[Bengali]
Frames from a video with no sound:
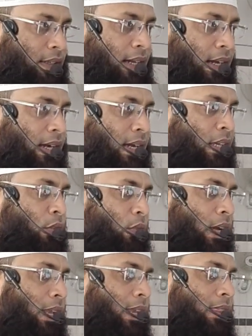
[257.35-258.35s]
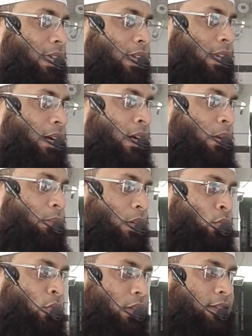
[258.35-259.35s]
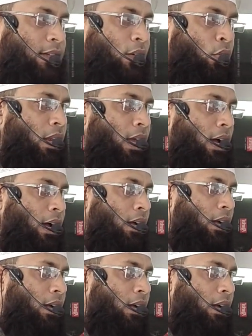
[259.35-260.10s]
ইয়া ইয়াহ্লাদিন আমানুয়াকুল্লাহ